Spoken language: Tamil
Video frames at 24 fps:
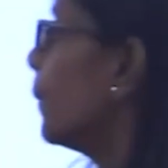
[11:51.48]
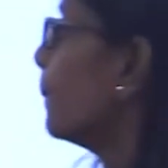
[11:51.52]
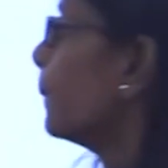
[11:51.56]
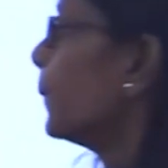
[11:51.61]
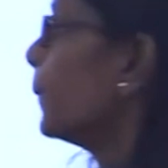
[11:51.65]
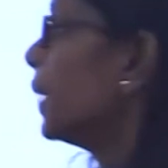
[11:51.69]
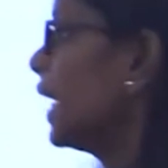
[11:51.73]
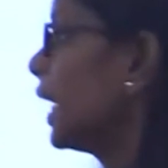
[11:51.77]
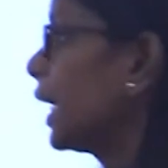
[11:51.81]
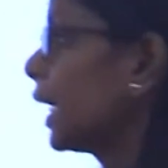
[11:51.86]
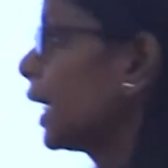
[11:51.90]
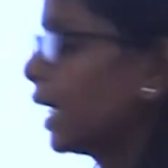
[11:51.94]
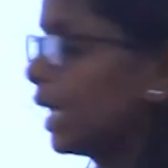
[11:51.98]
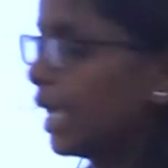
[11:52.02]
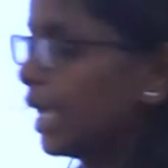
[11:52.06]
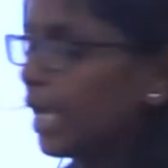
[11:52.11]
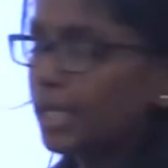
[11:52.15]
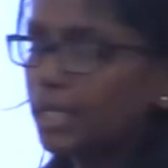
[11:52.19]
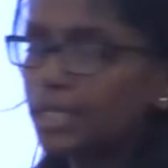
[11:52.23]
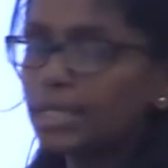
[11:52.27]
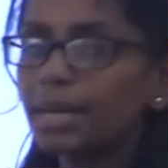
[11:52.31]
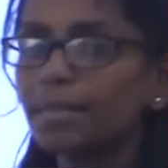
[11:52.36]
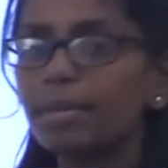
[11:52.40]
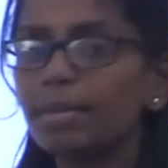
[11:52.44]
பி
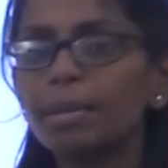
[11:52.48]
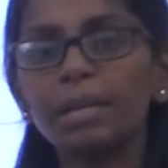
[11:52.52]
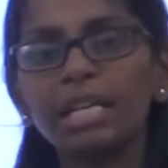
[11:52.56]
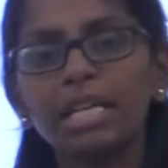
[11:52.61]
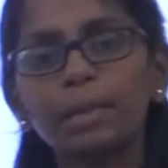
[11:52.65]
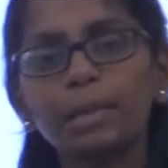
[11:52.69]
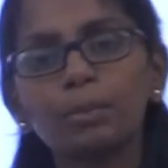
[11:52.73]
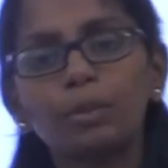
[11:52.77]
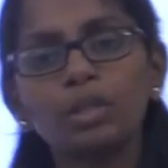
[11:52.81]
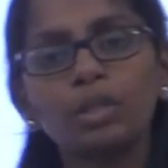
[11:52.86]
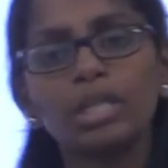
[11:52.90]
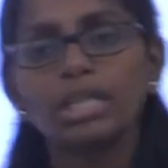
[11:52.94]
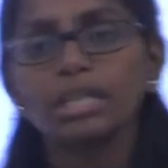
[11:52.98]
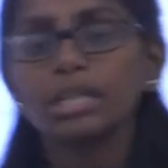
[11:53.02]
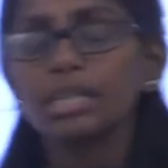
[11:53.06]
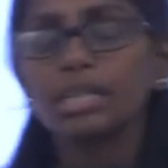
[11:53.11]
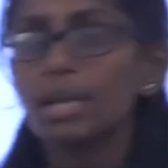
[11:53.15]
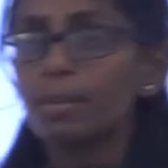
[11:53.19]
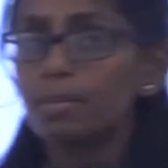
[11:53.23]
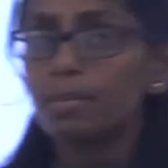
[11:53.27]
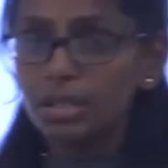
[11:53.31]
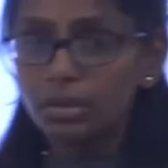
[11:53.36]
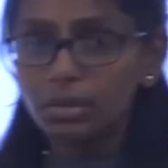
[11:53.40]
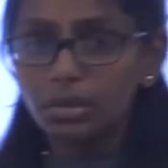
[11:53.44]
கிடையாது சமமதிப்புள்ளதுன்னு
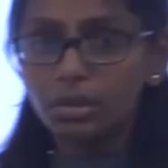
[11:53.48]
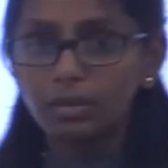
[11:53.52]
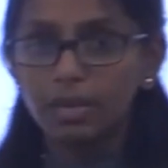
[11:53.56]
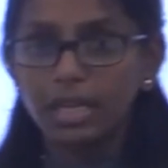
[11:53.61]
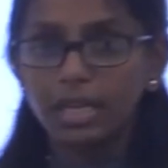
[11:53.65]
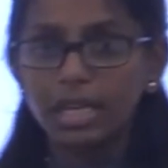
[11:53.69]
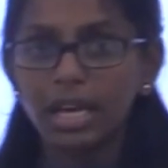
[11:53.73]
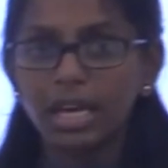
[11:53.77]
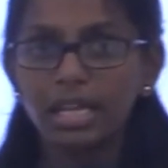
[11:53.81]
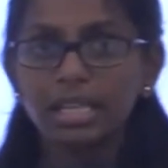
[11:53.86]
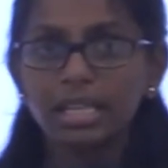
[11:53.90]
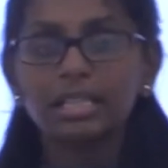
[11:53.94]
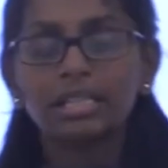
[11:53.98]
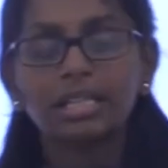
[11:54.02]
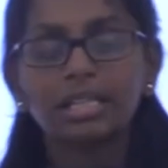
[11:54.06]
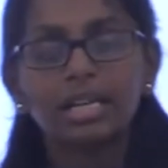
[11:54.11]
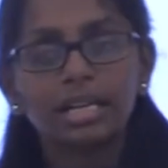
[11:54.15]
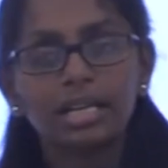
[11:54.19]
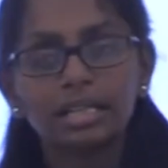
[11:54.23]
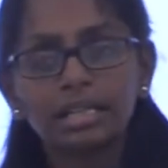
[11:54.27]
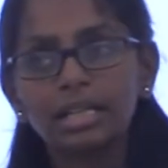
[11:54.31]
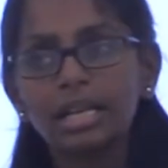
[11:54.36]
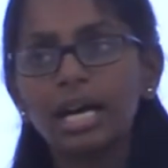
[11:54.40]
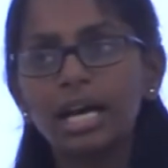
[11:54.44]
எப்படி சொல்லுவீங்க இது
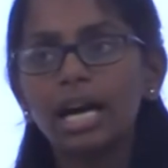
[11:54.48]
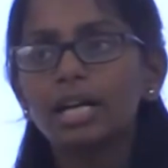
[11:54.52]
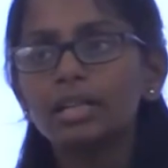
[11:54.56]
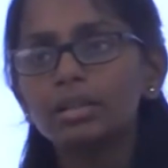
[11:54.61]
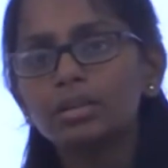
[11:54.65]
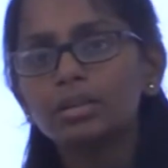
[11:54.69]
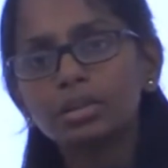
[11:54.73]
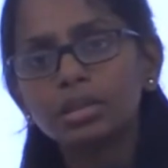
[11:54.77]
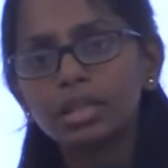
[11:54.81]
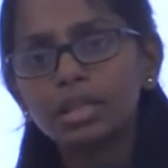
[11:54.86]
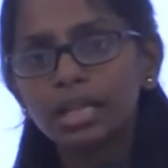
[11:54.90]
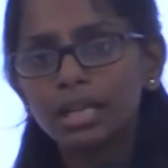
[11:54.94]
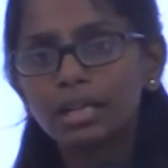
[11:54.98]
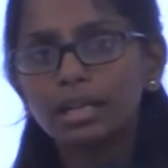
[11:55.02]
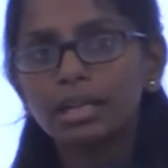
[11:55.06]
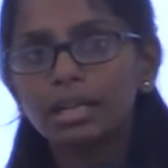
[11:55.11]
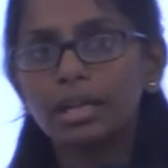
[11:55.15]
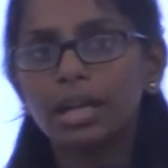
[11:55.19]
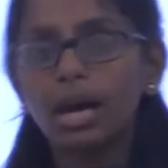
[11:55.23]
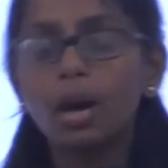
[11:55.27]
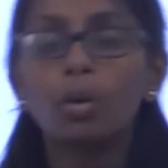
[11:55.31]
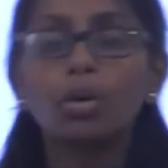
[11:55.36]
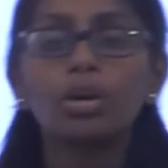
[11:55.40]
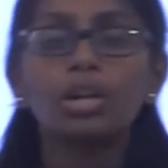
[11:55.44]
கரெக்ட்னா அதுவும்
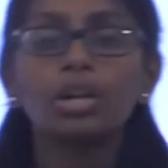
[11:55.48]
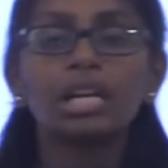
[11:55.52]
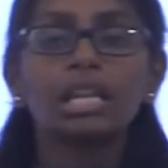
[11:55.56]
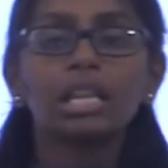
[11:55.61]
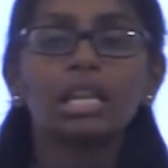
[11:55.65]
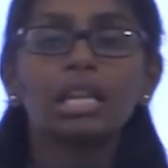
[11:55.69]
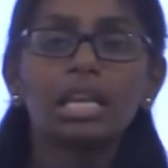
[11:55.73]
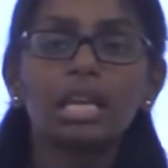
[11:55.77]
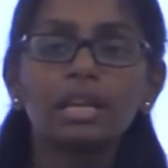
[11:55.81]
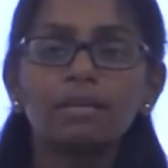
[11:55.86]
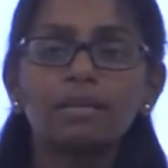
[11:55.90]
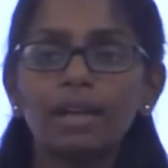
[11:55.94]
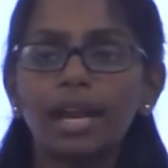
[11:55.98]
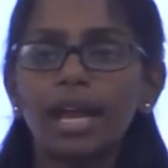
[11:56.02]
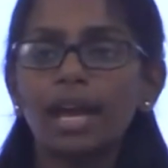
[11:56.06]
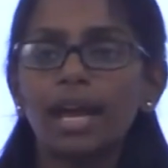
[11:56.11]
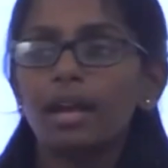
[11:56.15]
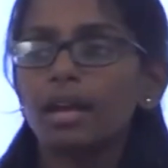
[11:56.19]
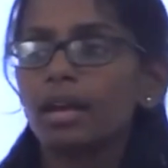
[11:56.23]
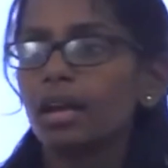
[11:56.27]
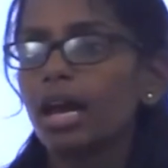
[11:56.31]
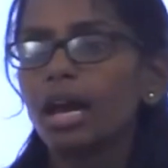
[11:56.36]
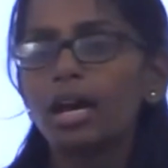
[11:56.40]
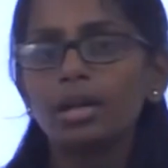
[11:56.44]
கரெக்ட்னா ஒண்ணு இது ஈவனா
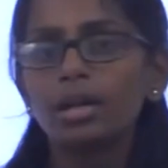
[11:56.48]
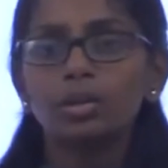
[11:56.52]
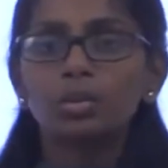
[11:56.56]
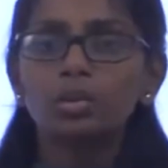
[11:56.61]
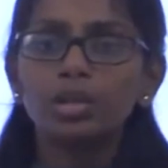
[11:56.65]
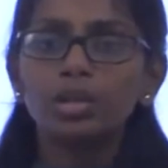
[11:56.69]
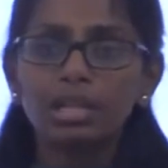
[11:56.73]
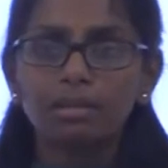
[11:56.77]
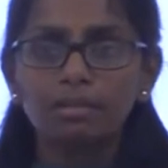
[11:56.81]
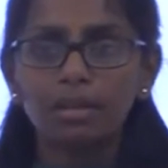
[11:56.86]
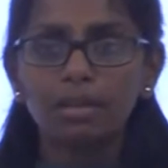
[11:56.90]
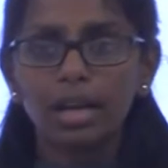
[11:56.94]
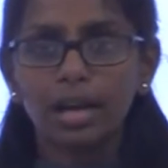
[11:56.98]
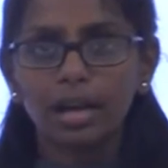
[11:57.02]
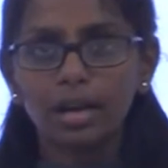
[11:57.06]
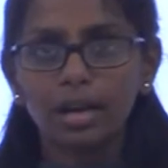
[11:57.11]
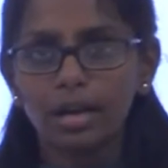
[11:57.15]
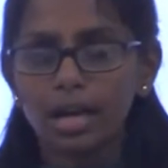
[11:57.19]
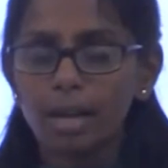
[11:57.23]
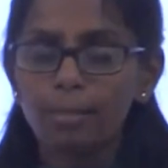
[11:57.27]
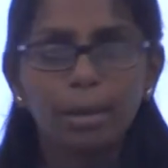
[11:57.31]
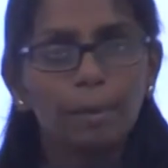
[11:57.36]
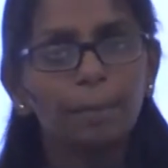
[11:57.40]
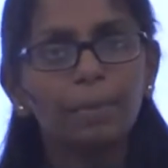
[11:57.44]
இருக்கலாம் அதுவும் ஈவனா
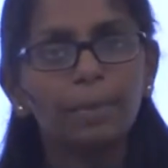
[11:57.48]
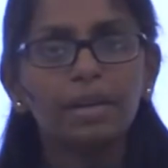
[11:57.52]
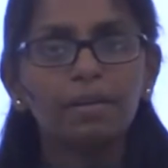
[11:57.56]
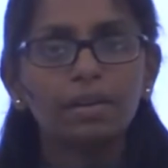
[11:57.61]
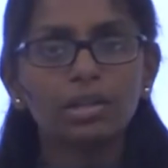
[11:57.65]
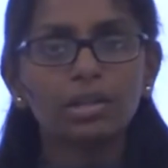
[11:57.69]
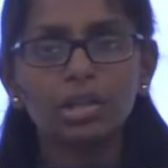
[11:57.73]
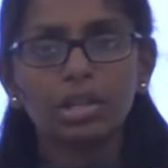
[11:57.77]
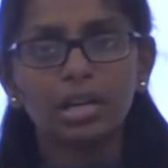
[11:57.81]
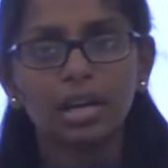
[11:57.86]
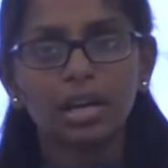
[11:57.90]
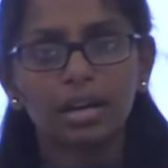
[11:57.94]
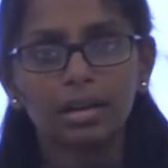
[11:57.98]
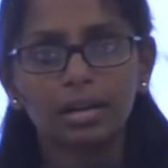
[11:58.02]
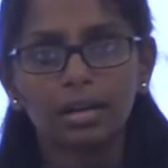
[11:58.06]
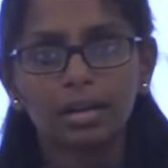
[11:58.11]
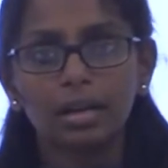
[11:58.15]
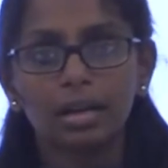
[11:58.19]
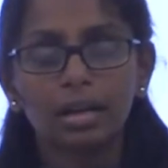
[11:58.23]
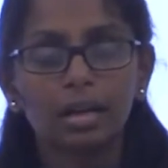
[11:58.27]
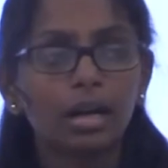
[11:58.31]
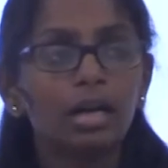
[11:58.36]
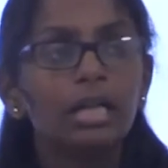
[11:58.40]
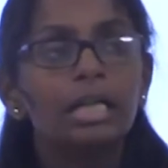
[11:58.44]
இருக்கலாம் அப்படி வச்சு
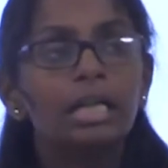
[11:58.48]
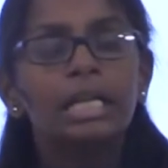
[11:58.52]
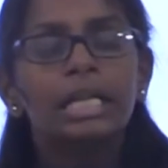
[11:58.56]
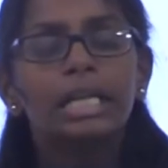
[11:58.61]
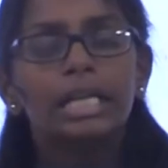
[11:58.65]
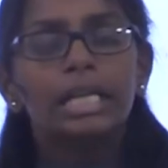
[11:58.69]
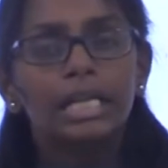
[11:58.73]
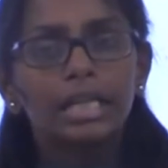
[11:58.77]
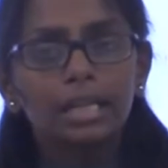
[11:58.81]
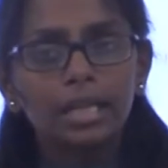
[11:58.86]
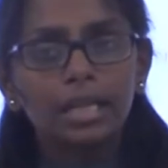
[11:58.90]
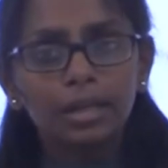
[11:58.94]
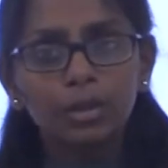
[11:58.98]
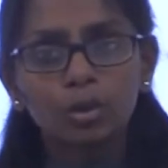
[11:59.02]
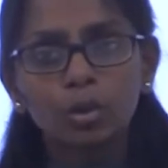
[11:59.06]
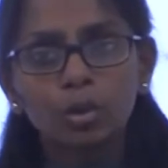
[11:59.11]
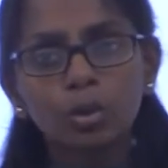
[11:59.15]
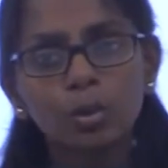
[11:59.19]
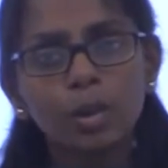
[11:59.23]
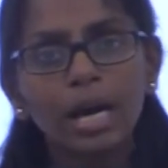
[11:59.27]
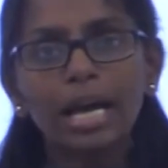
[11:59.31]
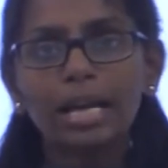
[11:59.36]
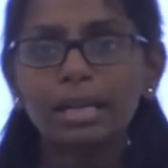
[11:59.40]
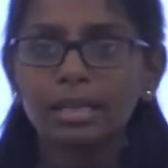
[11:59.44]
கரெக்ட்னுலாம் இதுல
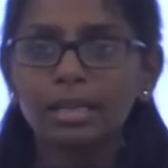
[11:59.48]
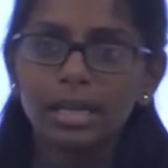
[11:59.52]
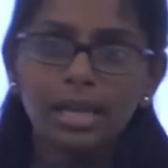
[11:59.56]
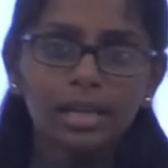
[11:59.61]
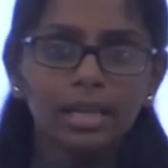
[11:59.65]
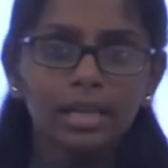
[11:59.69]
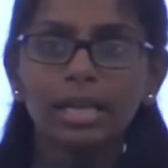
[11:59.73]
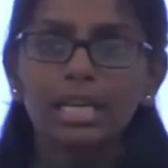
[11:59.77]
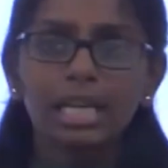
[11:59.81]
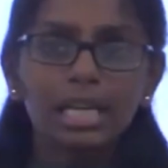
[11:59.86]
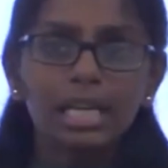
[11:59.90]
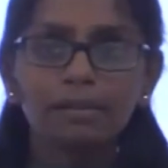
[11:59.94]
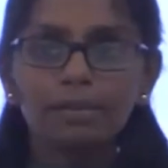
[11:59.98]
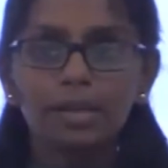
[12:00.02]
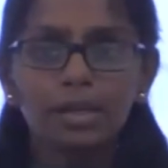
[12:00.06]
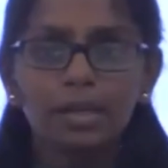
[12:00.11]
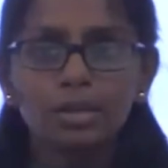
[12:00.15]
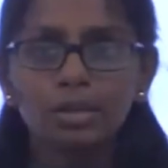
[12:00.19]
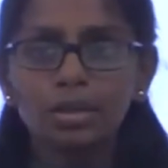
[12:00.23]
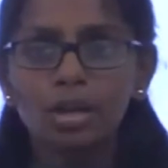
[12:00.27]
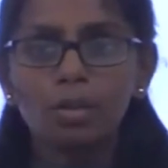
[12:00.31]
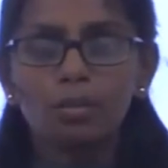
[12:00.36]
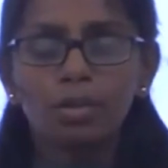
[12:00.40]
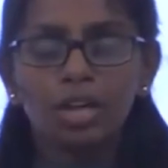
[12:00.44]
டூவா இருந்தாதான் ஈவன்
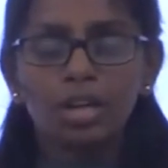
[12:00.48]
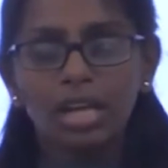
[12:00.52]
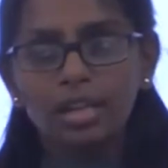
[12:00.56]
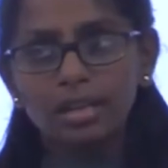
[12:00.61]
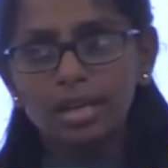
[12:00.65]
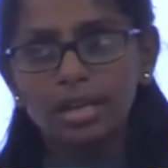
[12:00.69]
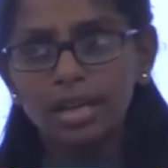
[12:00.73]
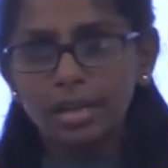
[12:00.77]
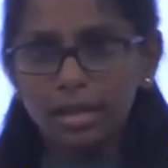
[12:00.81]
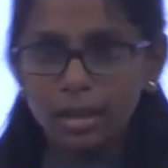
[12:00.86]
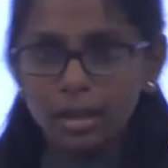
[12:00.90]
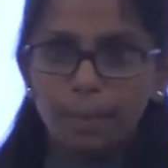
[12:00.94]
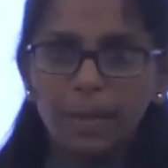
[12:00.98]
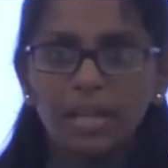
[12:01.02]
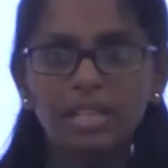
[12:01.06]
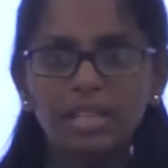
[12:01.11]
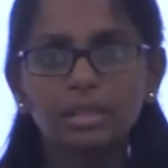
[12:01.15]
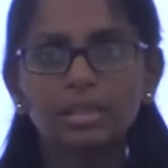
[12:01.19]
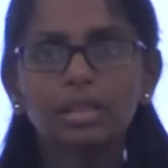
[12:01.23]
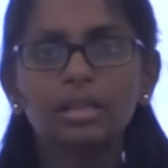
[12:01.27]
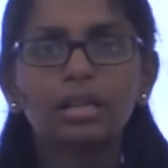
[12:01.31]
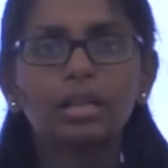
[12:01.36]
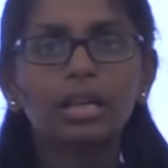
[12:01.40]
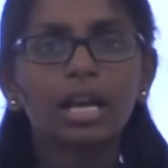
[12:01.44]
சொல்ல முடியாதுல்ல அதுல
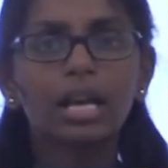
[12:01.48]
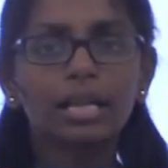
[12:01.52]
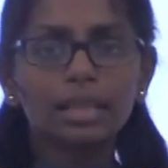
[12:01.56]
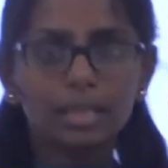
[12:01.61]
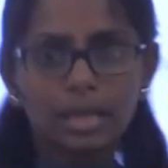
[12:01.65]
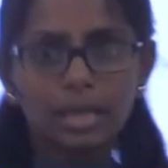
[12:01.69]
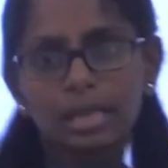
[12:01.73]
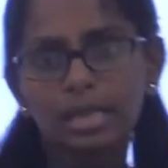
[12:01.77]
பத்து இருக்கலாம் இதுல